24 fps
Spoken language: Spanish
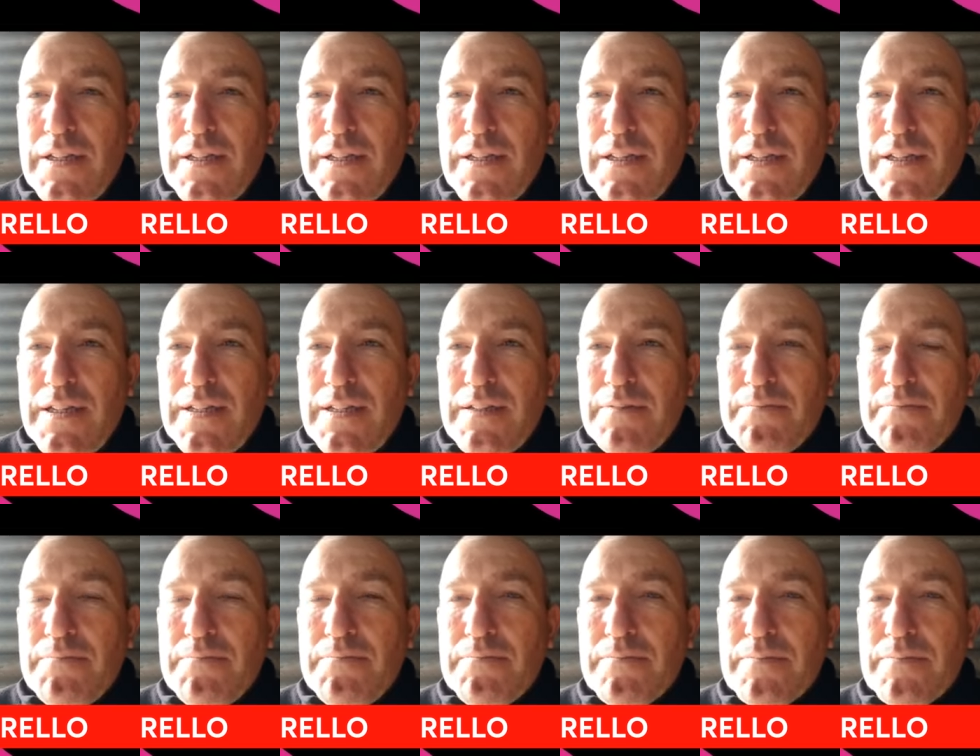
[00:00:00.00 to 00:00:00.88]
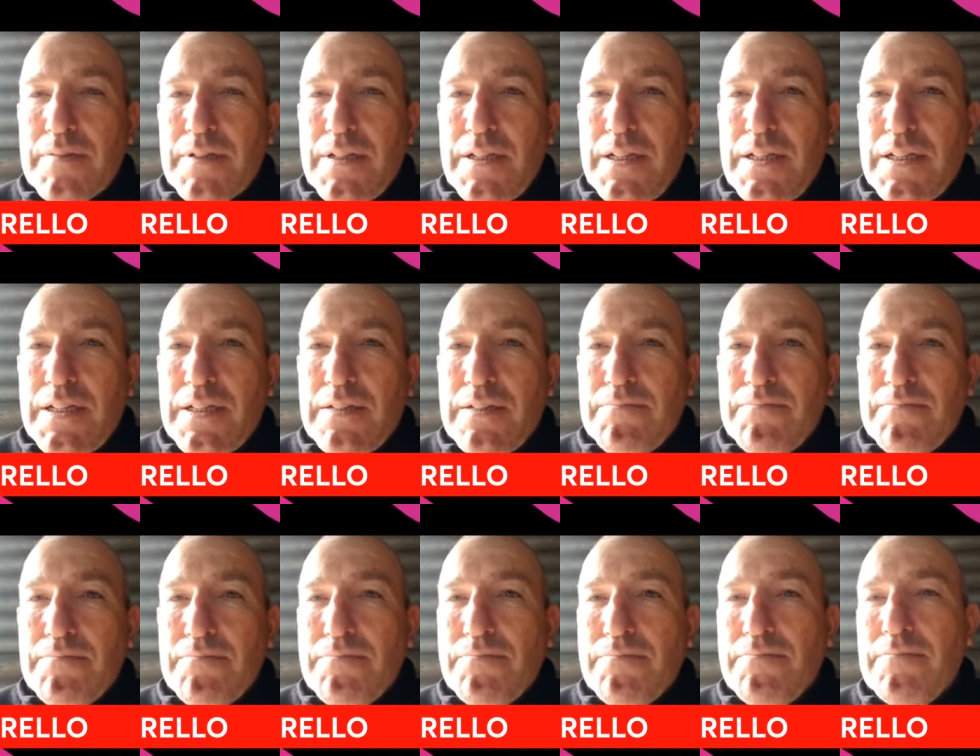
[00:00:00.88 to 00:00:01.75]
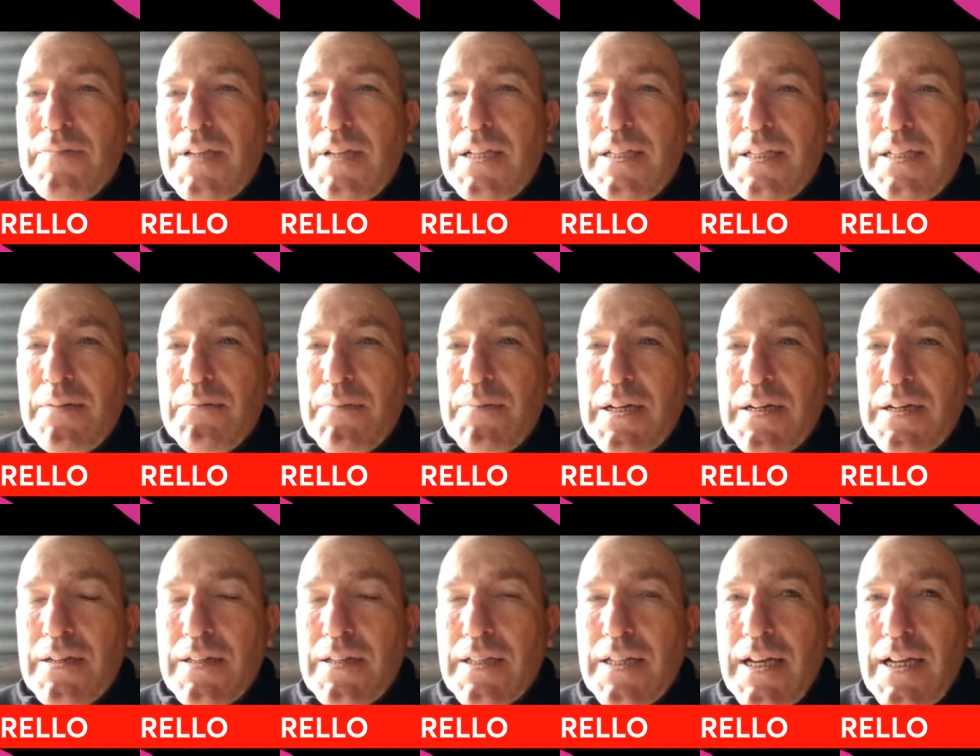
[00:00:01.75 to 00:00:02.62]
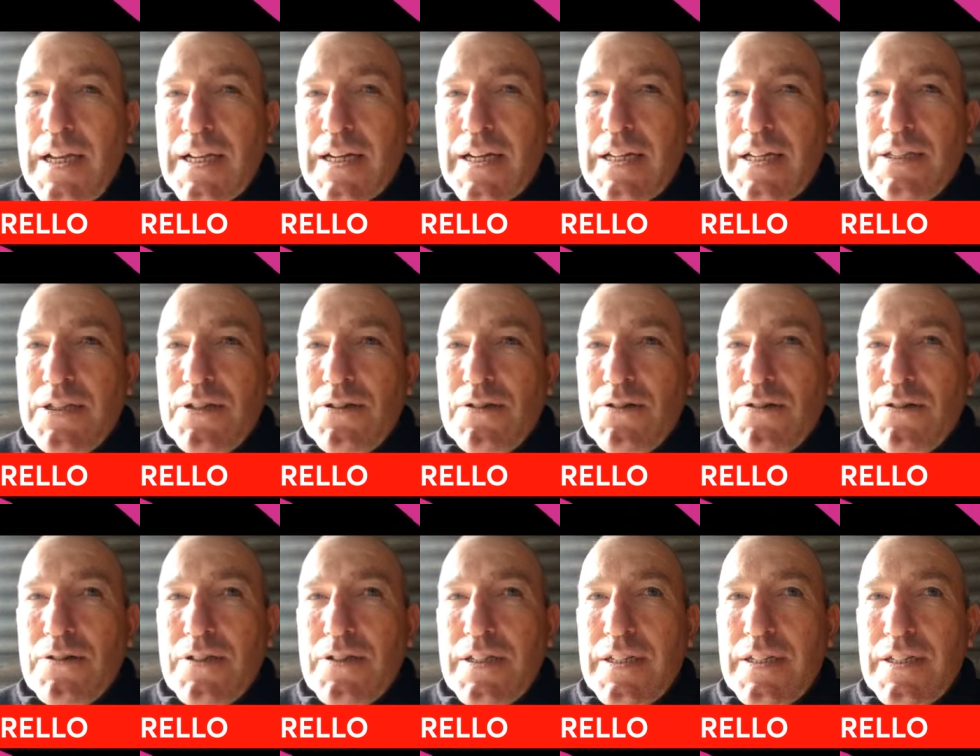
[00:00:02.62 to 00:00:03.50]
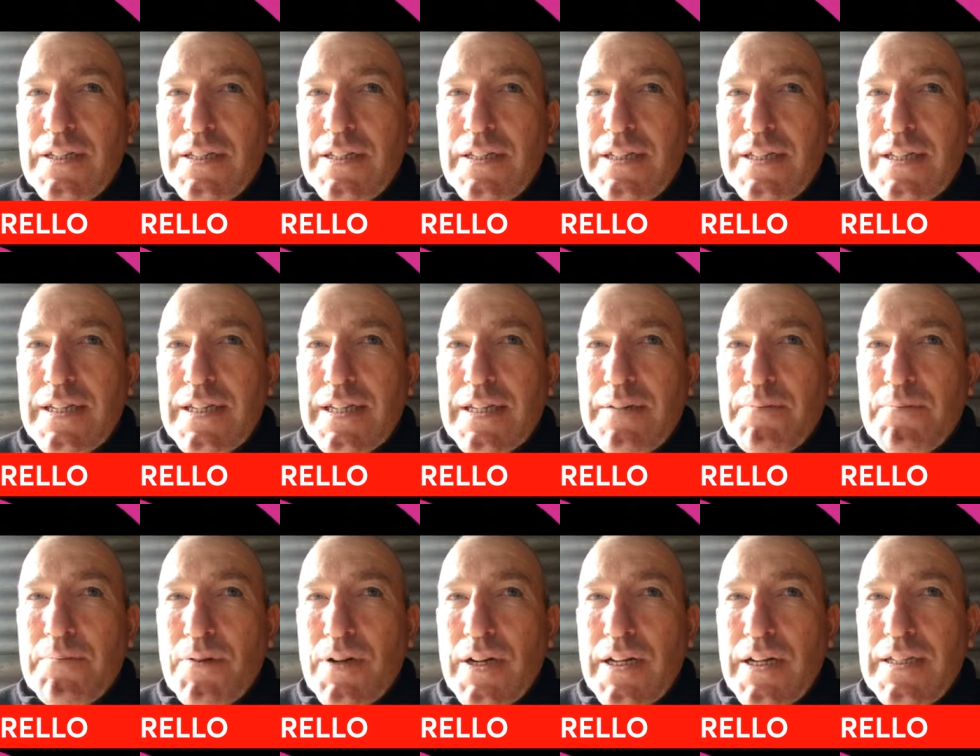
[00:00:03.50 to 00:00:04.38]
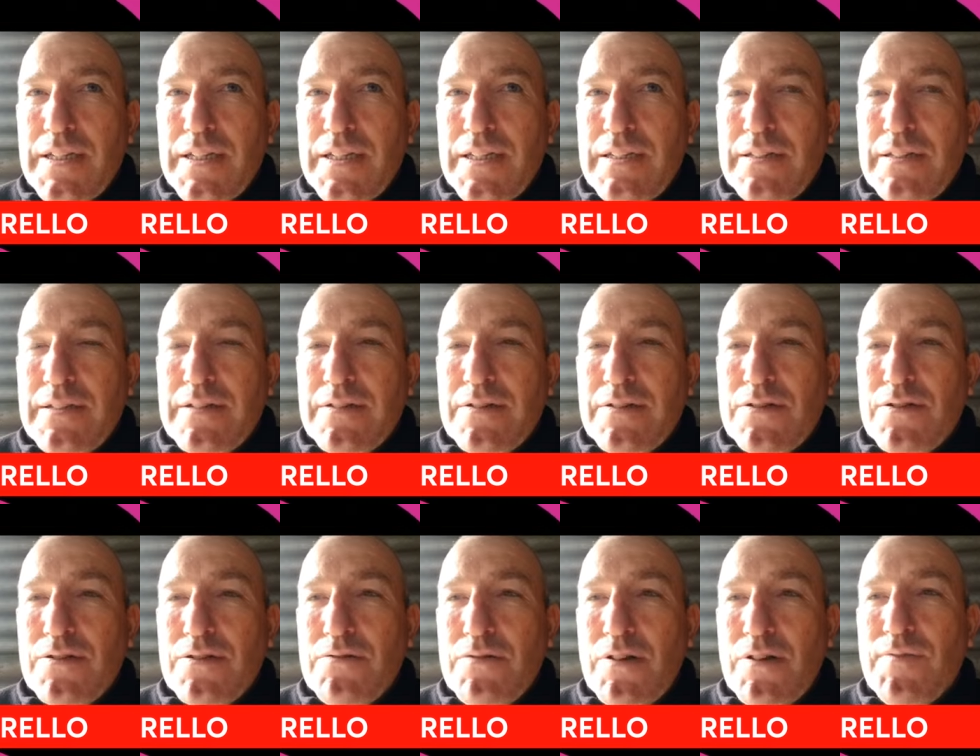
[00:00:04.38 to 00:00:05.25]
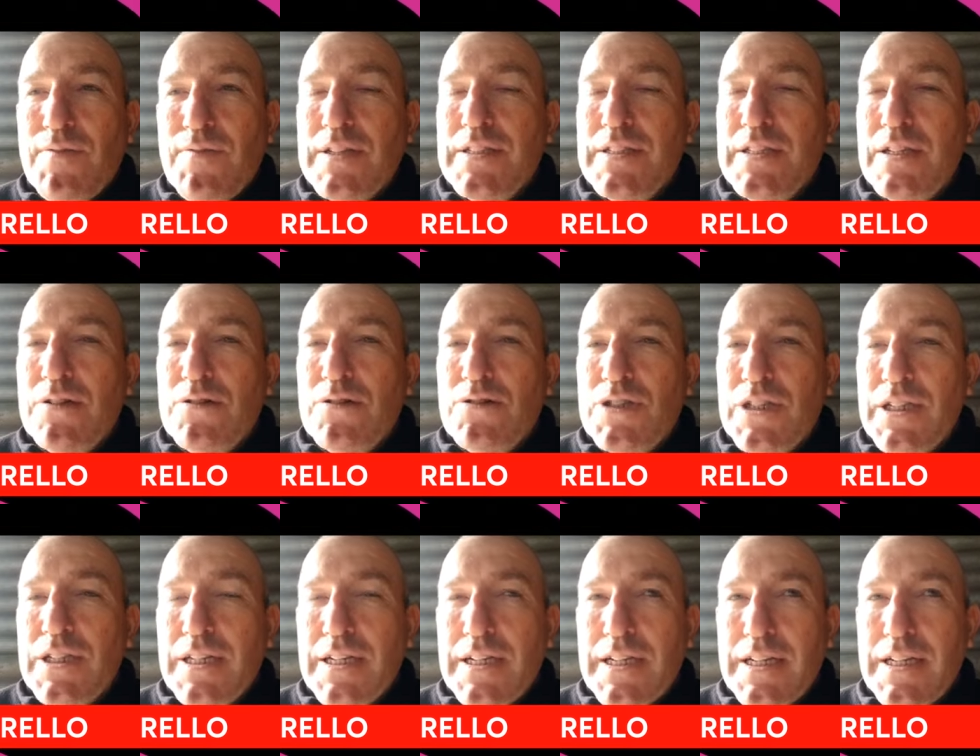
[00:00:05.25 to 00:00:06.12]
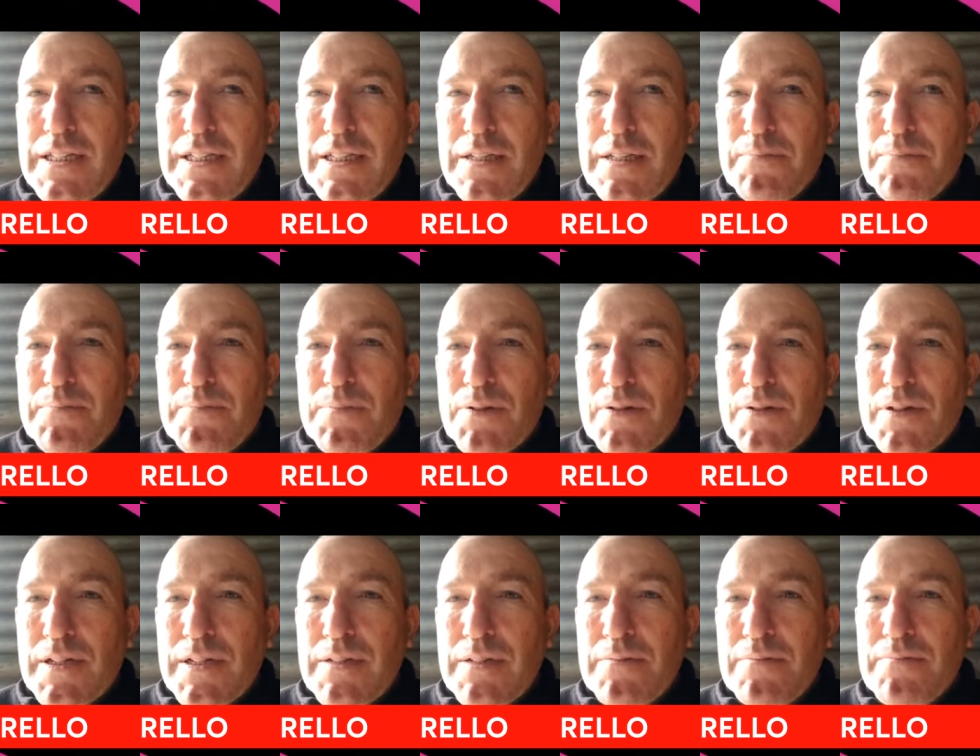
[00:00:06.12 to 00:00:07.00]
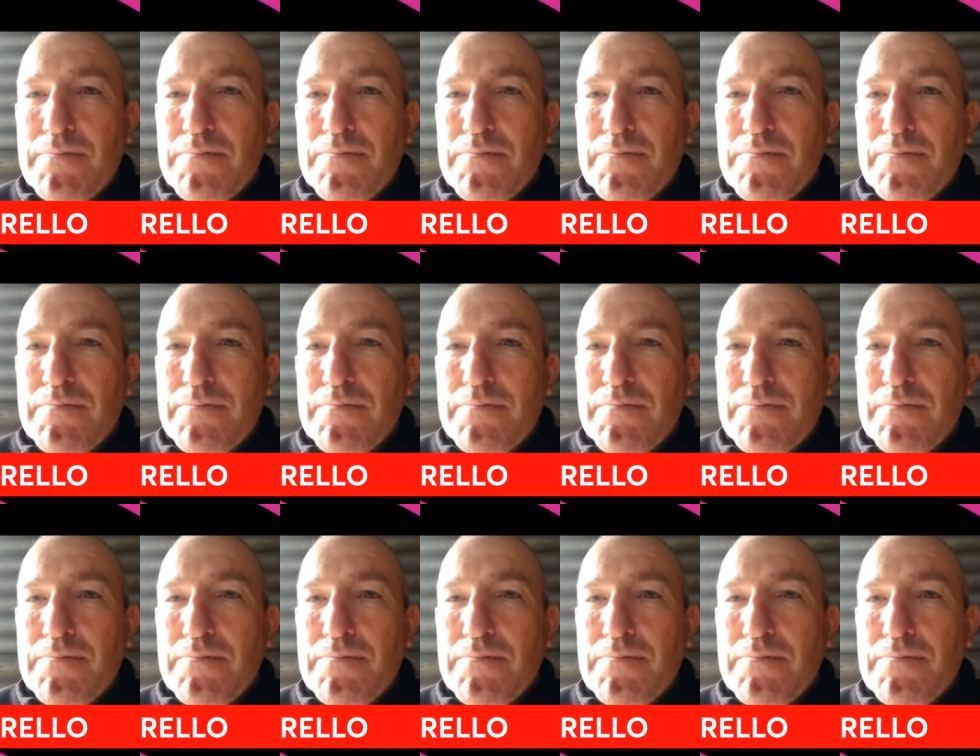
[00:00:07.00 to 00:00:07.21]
Eh, el, el tema de la radio eh, es que por ahí no es fácil conseguir gente porque